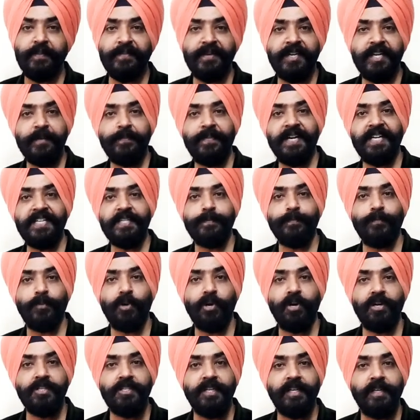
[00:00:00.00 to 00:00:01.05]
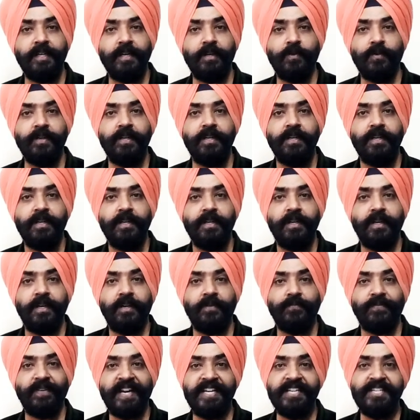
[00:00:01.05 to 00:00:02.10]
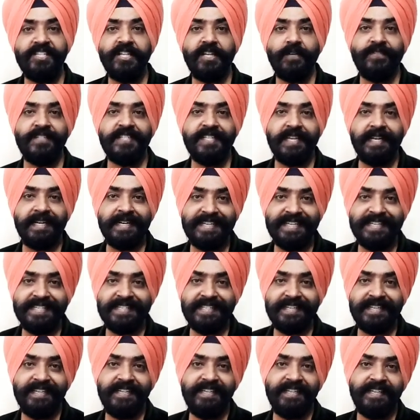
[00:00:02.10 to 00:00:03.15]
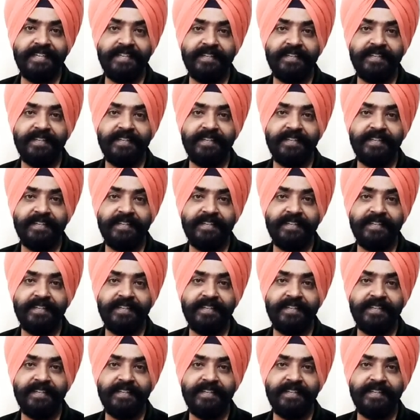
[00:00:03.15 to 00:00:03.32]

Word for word: मेरे पास बहुत ज़्यादा कोई फाइनेंशियल फैसिलिटीज़ नहीं